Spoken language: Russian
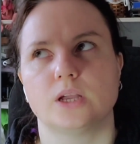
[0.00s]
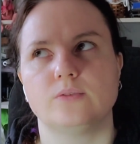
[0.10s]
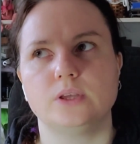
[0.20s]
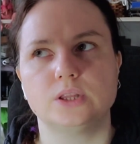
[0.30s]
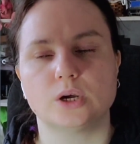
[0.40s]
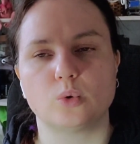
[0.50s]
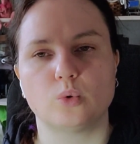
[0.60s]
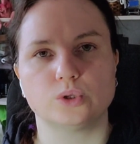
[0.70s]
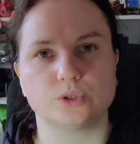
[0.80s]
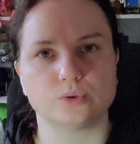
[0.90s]
Vita
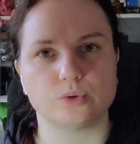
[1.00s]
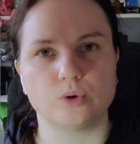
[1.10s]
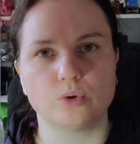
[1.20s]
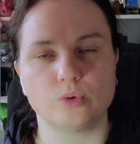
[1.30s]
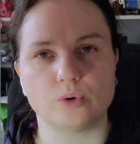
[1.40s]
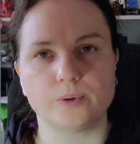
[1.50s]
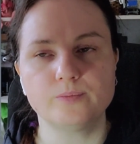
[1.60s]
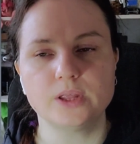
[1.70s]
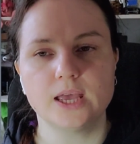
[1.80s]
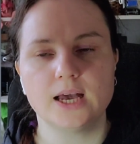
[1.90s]
Cotton Coco.
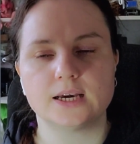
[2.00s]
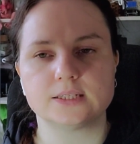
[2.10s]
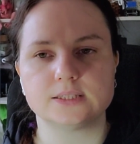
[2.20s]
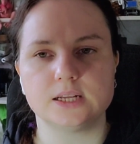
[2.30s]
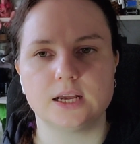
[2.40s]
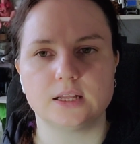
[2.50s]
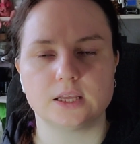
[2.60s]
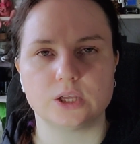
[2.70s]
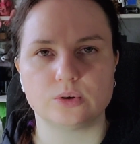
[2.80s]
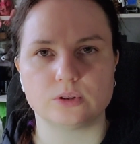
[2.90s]
Разделяла
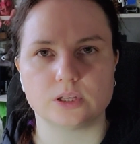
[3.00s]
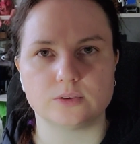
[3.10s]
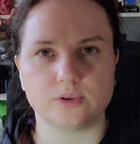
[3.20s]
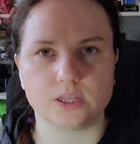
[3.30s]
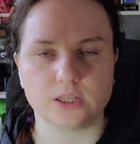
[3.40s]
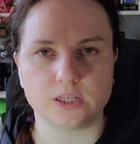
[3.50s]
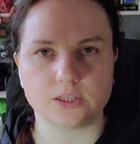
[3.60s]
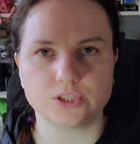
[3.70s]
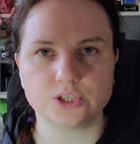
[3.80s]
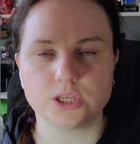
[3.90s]
ее на две
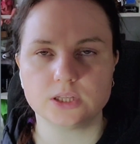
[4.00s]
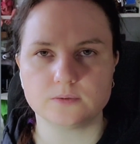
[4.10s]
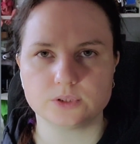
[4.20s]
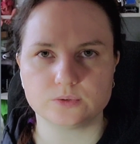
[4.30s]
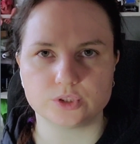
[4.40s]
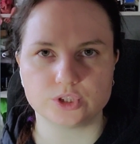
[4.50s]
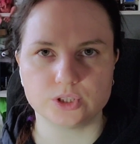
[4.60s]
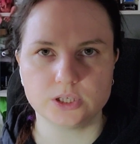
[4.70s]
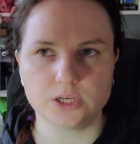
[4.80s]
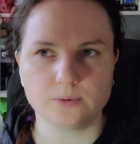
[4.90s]
ниточки. Там всего
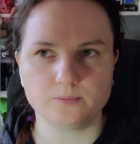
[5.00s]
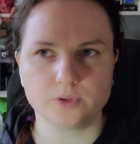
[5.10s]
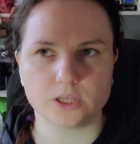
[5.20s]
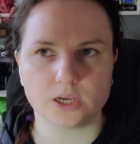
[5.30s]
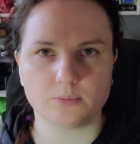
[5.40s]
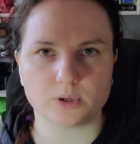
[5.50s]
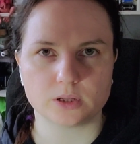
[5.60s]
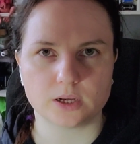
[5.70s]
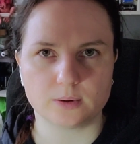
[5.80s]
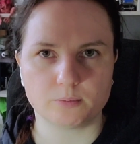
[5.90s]
4. Я
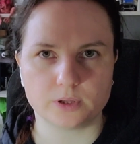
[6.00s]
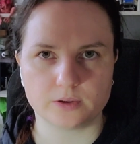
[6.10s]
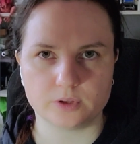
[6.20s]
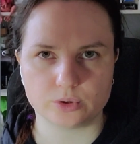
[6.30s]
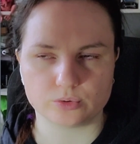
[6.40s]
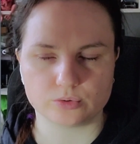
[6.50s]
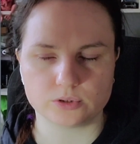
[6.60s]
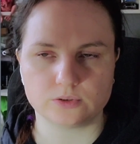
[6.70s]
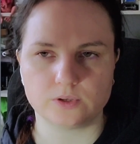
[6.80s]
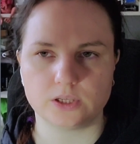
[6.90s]
брала половину, то
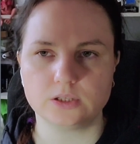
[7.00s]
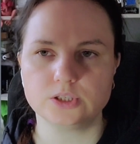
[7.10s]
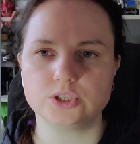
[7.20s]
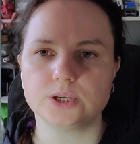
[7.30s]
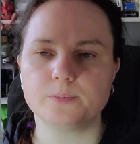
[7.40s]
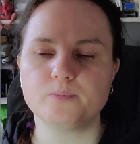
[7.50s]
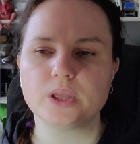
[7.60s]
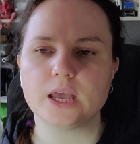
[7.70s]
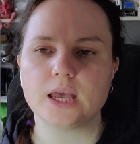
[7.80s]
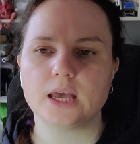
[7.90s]
есть две ниточки.
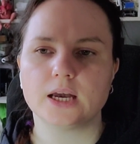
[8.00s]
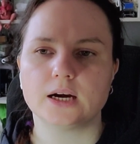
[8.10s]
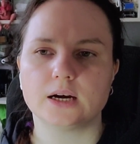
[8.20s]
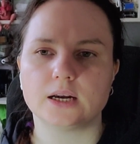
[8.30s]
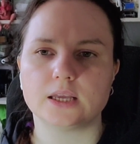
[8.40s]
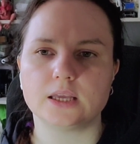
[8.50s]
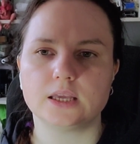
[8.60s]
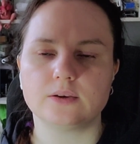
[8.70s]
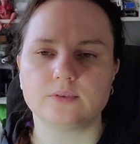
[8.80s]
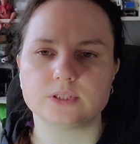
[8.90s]
А,
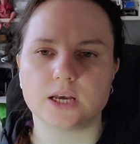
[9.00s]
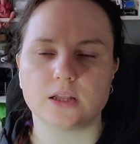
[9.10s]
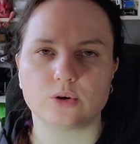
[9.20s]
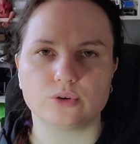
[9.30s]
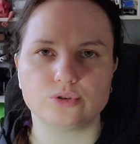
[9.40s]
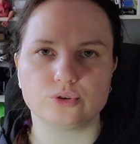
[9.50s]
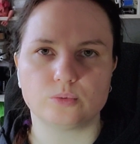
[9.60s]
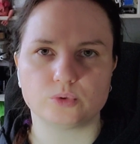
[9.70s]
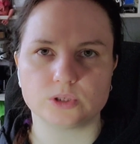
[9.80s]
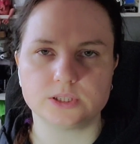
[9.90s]
и вязала
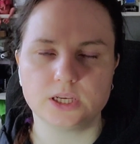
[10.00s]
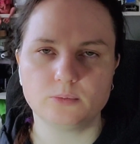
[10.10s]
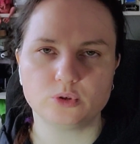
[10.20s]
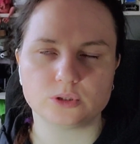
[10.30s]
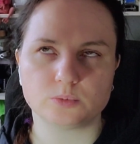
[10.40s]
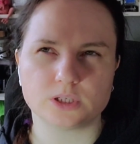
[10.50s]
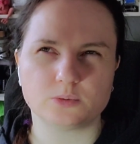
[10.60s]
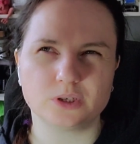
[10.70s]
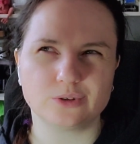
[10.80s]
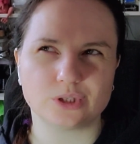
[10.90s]
крючком 0,7. То есть по
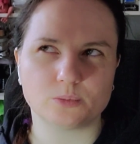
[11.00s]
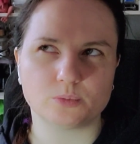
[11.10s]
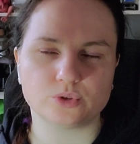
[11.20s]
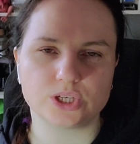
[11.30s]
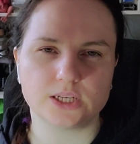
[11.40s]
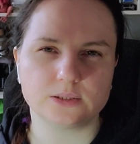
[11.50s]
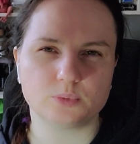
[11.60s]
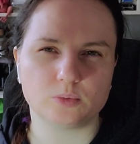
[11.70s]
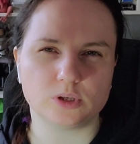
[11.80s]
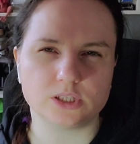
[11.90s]
размеру она получается
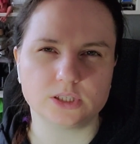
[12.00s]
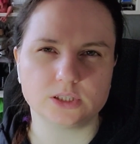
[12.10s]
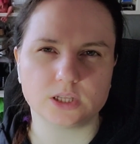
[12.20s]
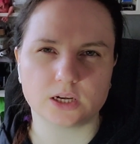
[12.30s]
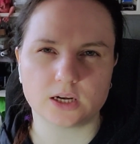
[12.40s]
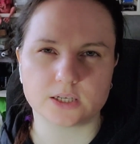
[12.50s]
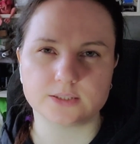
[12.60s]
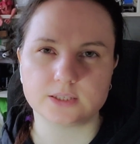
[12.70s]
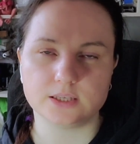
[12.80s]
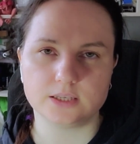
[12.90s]
приблизительно как
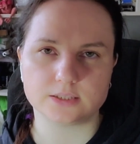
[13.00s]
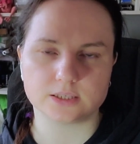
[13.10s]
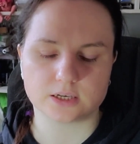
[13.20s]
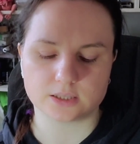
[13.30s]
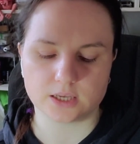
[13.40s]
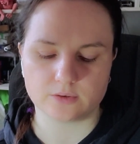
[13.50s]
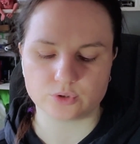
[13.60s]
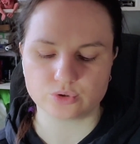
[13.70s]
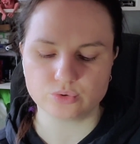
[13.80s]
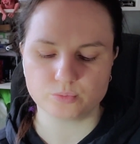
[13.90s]
из ириса, когда я
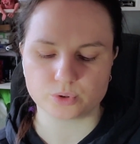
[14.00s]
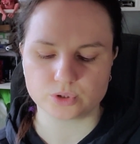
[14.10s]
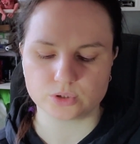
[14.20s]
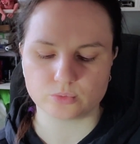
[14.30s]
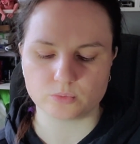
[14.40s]
вяжу. Просто у